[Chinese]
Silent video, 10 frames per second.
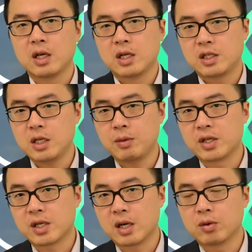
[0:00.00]
基
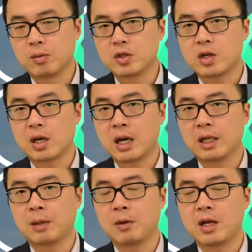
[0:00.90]
本上我们就要
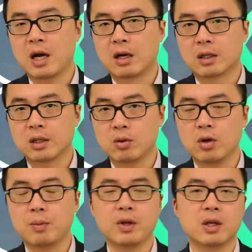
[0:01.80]
看它们两个
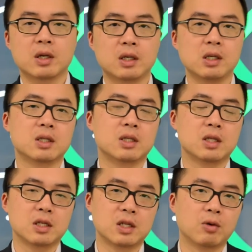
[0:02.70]
货币各
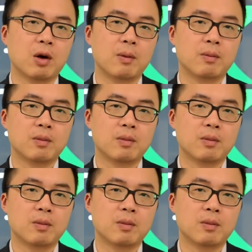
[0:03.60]
自的情况。